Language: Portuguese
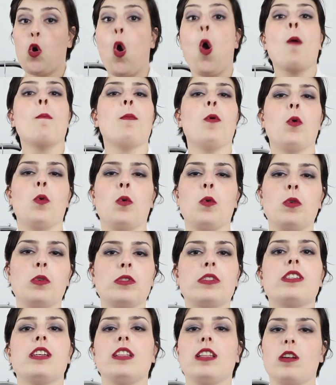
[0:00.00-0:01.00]

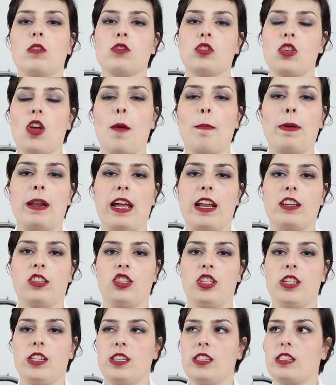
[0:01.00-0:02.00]
comuns e não só para
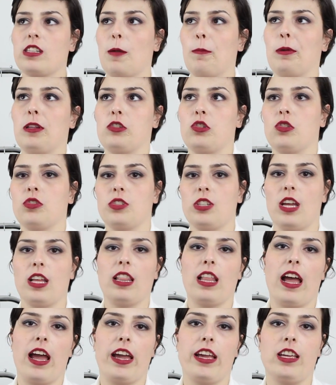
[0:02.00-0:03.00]
artista, para
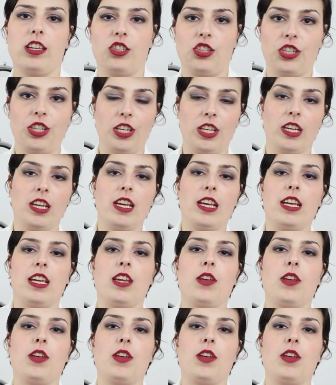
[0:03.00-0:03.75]
socialite,